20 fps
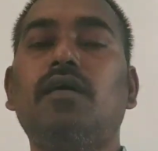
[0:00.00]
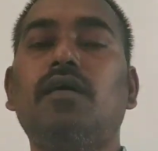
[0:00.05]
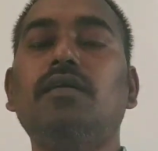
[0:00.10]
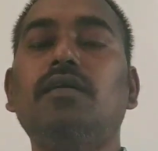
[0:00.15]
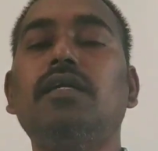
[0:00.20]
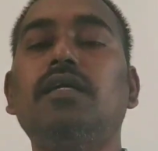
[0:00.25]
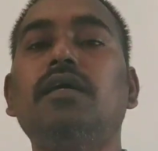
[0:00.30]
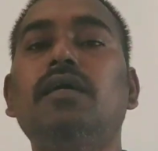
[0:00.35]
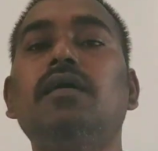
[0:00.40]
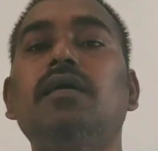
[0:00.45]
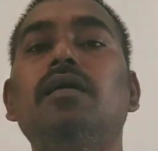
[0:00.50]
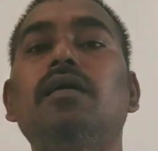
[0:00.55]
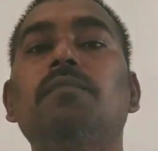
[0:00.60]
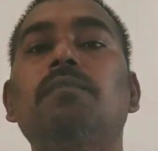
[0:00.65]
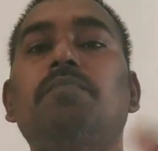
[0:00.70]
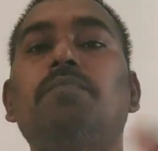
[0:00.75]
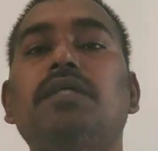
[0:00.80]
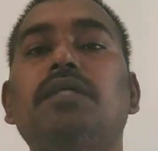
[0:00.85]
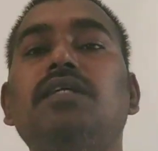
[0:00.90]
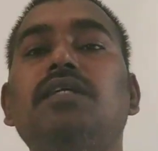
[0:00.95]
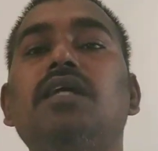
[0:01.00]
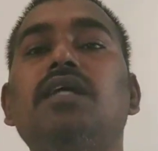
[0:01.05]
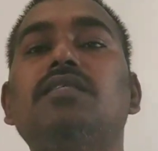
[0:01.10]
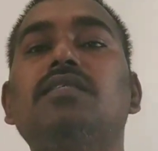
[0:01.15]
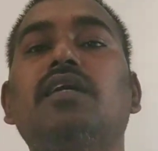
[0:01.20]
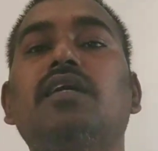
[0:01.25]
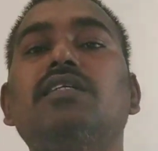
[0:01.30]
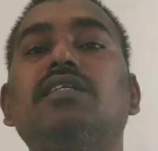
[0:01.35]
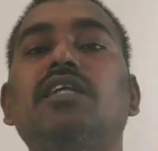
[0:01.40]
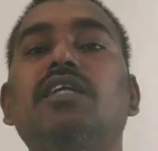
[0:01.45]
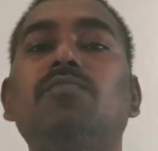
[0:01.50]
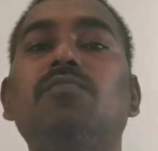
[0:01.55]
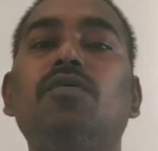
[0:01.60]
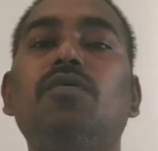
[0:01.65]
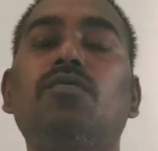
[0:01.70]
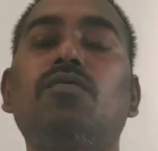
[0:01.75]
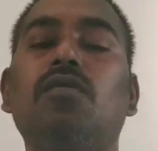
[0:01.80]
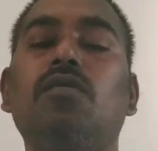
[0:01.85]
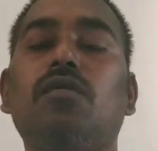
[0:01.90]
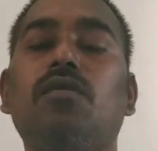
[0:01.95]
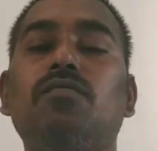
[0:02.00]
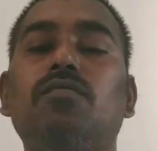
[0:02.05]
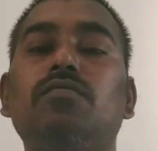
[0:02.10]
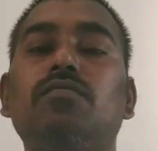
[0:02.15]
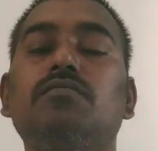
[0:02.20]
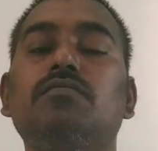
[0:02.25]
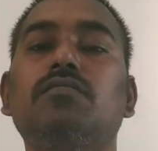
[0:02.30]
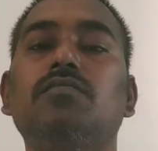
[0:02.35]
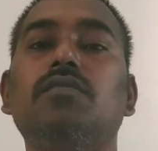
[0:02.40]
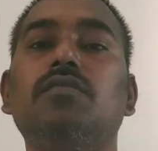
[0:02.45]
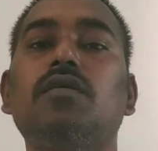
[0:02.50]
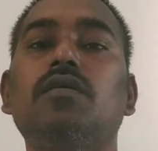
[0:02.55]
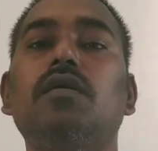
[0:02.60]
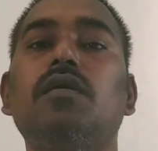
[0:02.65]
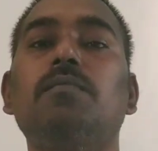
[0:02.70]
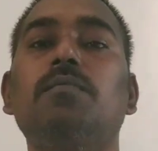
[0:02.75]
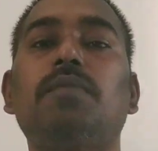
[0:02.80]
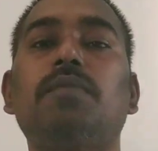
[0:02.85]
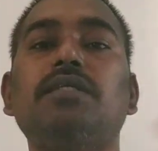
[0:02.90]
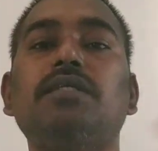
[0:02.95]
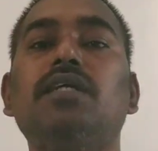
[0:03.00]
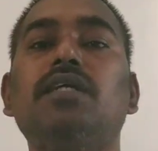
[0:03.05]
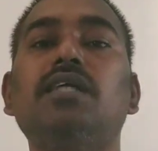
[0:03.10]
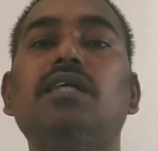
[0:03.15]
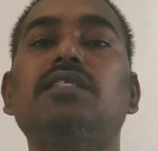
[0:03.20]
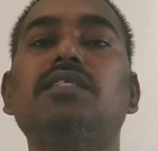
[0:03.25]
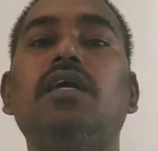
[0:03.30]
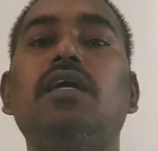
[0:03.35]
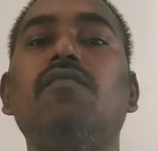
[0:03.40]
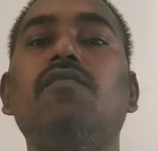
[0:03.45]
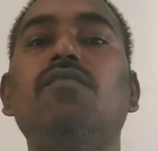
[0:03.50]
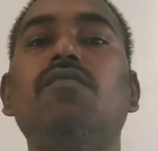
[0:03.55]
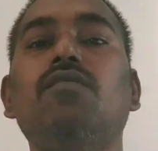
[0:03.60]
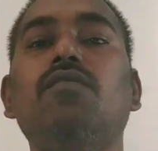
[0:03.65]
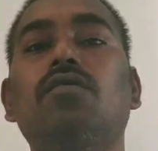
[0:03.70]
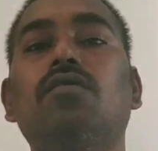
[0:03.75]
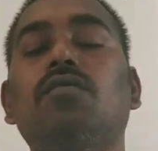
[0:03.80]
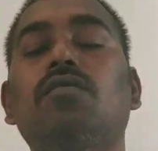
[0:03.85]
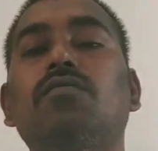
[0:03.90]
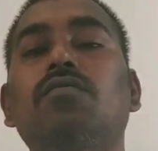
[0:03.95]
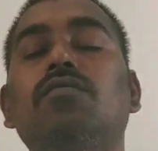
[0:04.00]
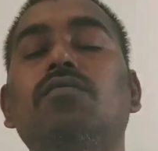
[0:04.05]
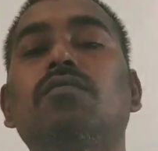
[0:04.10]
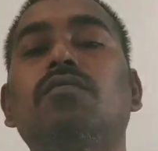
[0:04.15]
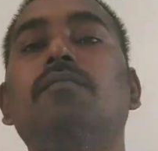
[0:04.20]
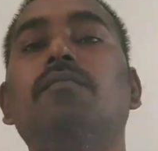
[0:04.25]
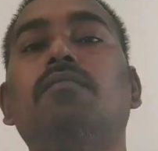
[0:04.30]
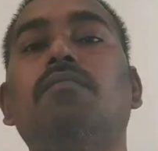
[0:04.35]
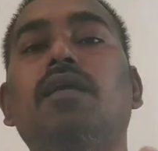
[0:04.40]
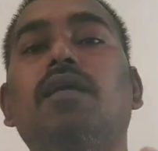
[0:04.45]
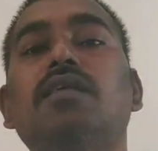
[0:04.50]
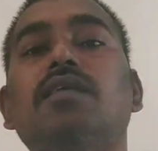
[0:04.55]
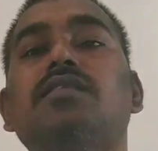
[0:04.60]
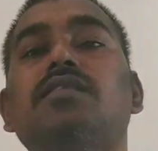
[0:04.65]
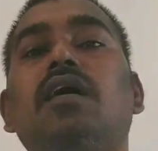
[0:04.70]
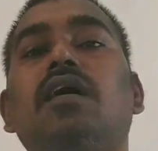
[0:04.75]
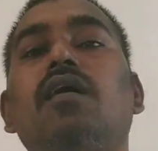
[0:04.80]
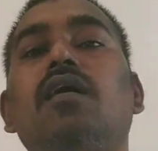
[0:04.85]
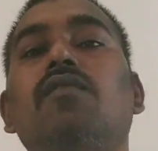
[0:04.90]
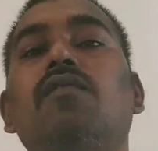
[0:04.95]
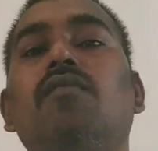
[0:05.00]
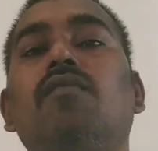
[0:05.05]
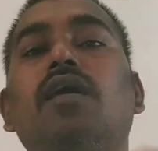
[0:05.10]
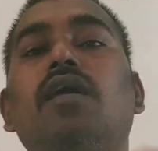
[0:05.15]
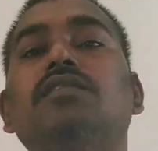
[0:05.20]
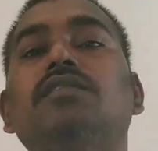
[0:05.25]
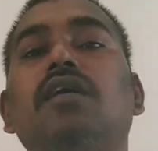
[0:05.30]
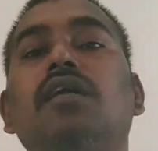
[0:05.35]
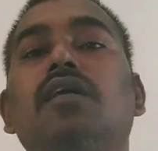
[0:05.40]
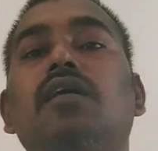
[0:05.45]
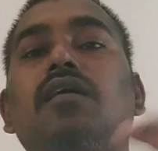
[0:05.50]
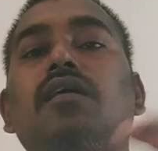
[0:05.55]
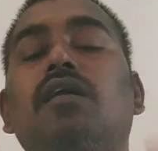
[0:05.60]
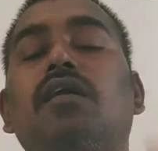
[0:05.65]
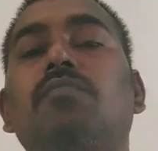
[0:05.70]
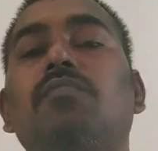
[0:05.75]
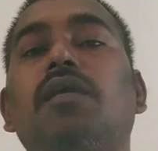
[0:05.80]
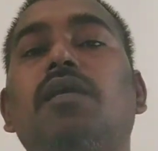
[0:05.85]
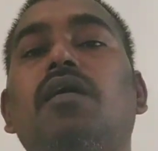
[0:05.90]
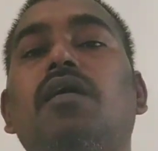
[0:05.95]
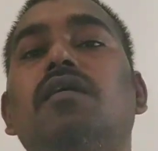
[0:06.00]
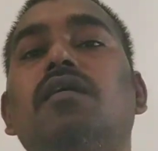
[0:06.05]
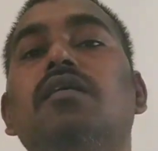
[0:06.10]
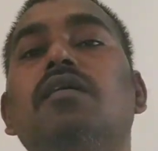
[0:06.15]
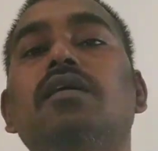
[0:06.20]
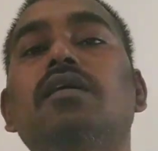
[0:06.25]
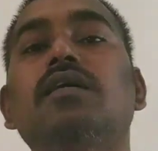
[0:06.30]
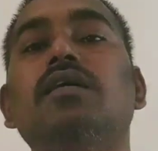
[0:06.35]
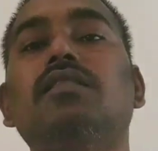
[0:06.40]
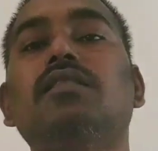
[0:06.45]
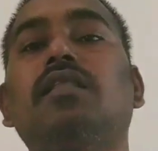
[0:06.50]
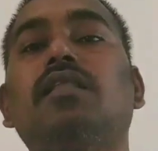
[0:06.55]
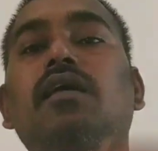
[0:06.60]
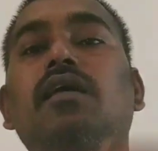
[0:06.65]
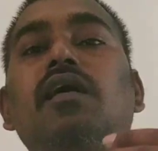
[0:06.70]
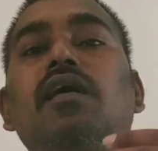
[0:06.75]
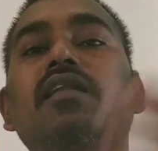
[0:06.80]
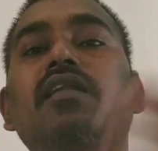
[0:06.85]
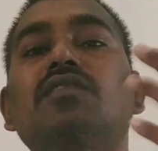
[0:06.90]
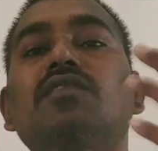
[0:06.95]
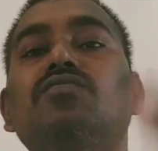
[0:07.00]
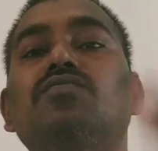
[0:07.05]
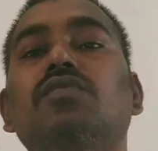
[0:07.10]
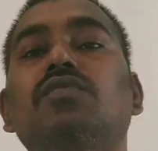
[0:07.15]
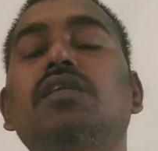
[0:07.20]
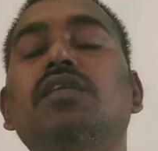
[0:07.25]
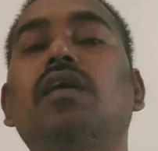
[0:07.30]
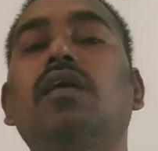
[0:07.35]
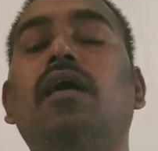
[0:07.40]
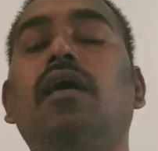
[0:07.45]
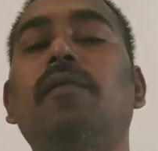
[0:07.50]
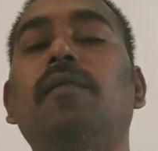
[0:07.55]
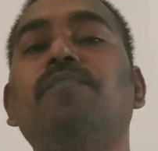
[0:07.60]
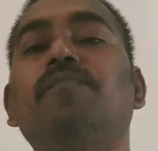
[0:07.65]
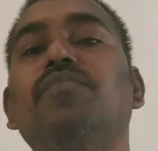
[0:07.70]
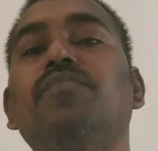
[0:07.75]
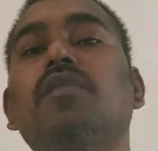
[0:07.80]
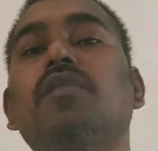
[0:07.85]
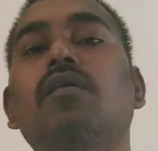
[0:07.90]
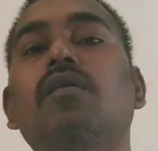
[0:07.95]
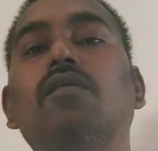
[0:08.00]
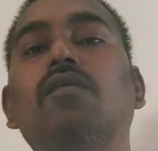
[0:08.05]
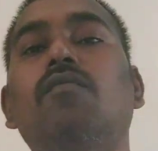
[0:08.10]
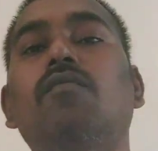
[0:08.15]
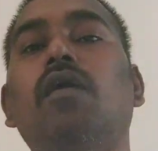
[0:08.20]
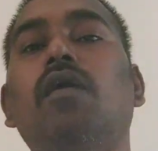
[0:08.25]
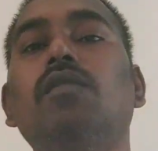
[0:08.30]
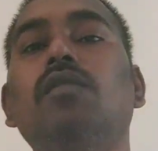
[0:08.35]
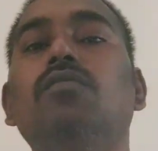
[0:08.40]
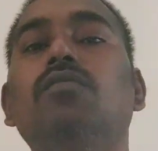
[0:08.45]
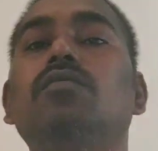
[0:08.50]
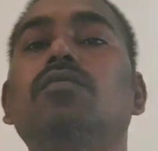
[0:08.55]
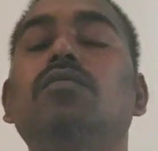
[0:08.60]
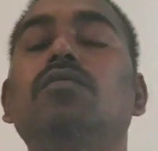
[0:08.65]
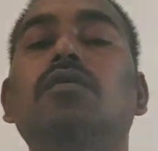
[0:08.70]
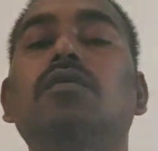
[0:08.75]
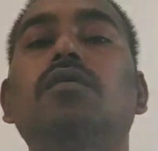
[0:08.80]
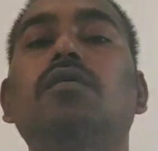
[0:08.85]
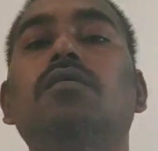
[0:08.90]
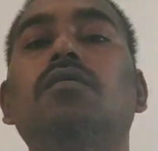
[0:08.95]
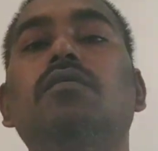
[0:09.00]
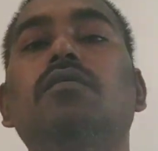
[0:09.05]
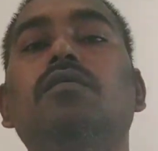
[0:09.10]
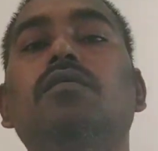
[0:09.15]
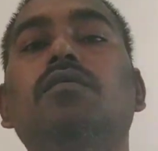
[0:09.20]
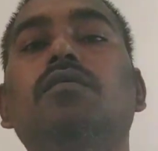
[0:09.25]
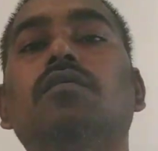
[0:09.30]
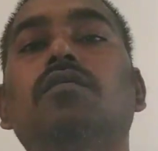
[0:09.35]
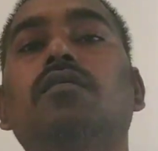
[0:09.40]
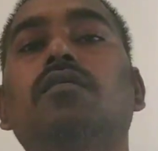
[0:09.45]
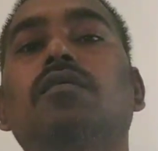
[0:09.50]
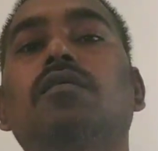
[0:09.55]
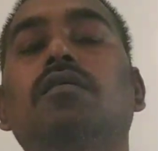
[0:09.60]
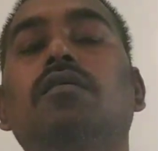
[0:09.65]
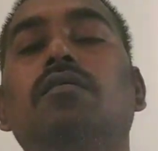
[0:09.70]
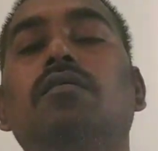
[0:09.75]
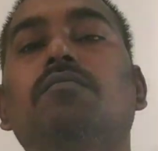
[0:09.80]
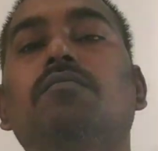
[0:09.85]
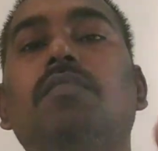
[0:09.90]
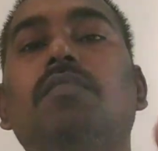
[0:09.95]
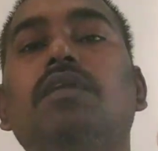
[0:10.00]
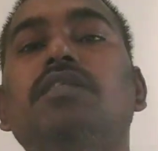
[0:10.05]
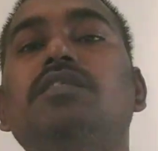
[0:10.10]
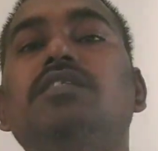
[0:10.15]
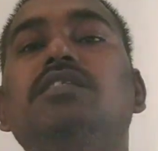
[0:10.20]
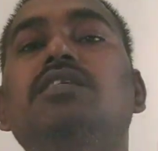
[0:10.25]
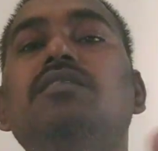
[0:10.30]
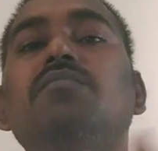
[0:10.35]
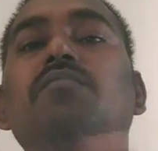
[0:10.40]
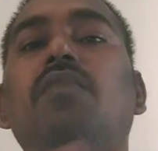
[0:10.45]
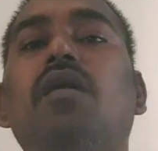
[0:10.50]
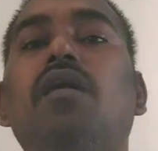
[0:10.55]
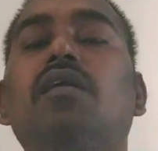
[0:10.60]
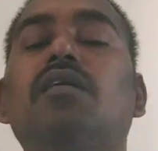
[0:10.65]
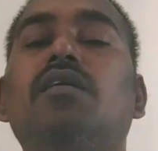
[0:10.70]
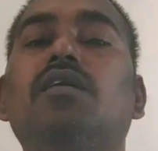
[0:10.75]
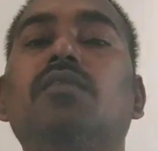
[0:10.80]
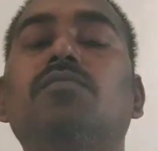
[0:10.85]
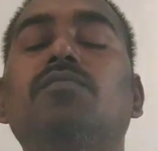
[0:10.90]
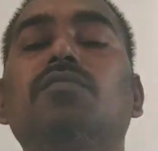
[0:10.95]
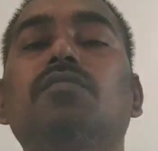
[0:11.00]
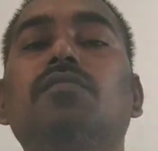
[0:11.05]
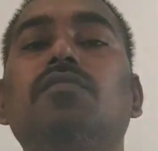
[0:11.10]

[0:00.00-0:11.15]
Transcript: అంటే ప్రజా సంక్షేమం కొరకు ప్రజాసేవ కొరకు మనస వాచ కర్మన త్రికరణ శుద్ధిగా వాళ్ళు మంచి మార్గం